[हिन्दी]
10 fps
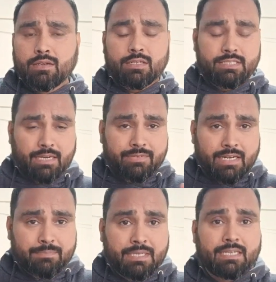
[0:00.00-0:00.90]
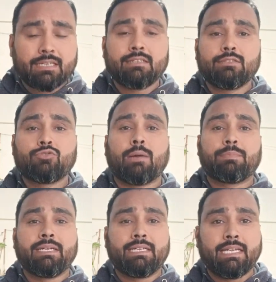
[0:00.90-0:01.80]
या फिर आपने जो
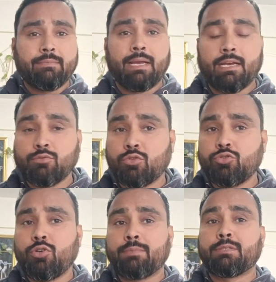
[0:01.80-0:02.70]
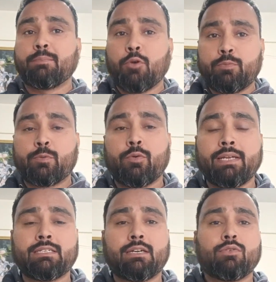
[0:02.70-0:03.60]
आपकी टीम है उनको जो आप सपोर्ट
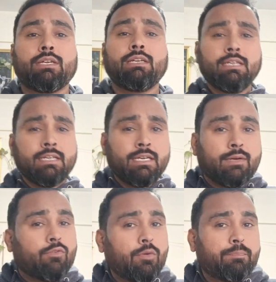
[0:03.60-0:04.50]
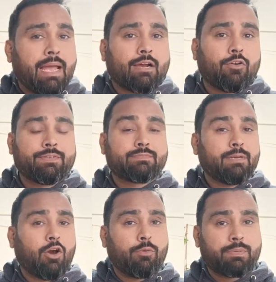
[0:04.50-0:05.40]
प्रोवाइड करोगे वो बैक ऑफिस
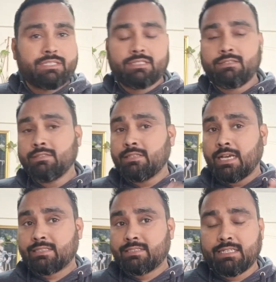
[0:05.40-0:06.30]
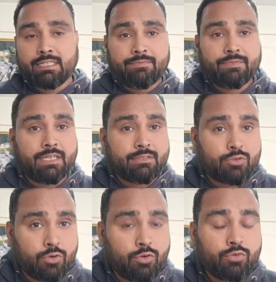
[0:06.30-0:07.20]
में ऑपरेशन एग्जीक्यूटिव के
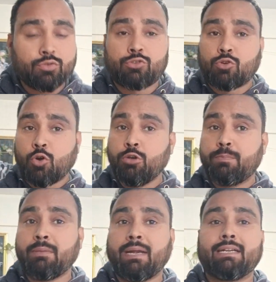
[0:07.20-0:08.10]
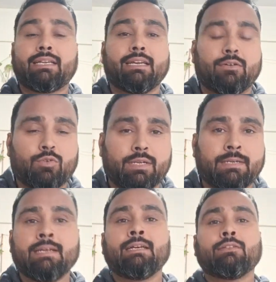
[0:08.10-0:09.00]
थ्रू उस रोल पे बैठ के करोगे
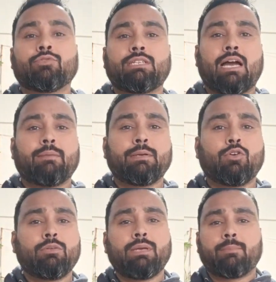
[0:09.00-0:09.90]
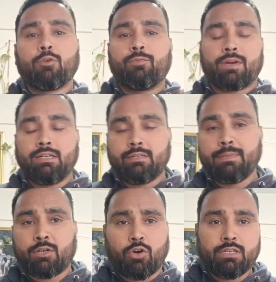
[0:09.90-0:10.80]
तो यहां पे कोई भी आपको फ्रंट
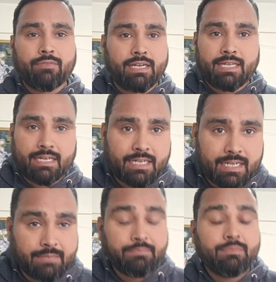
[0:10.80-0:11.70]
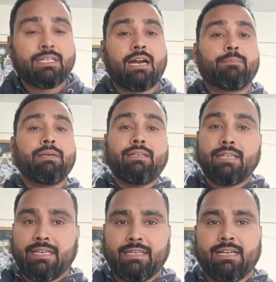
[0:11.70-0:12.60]
में कॉलिंग वगैरह का काम यहाँ पे
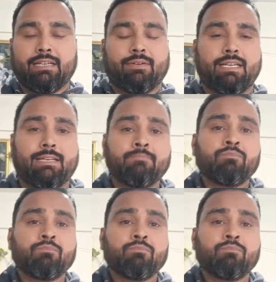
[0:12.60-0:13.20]
नहीं रहने वाला है